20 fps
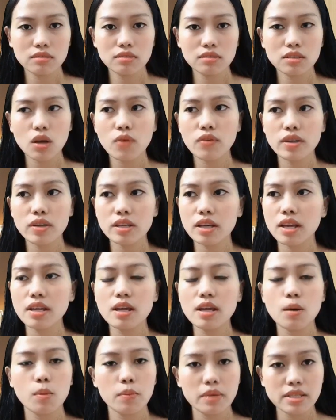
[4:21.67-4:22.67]
so với những cái
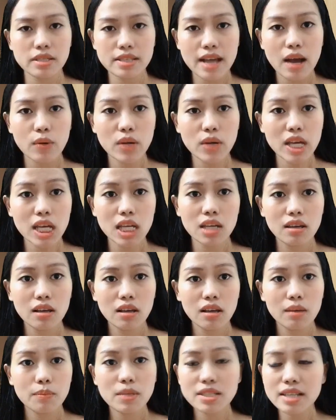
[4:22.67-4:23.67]
điều mà mình trao đi
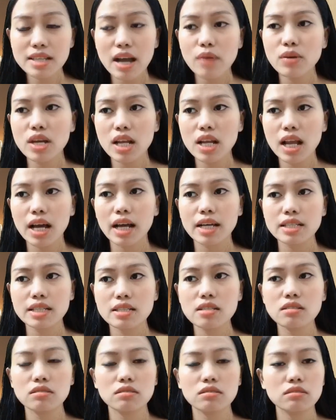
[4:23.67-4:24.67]
mình trao đi là cái
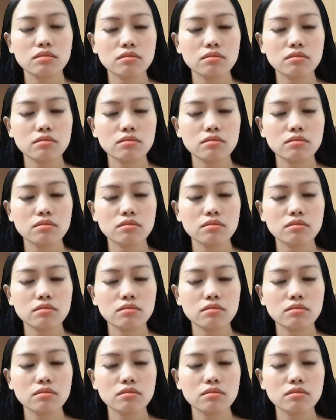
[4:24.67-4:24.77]
sự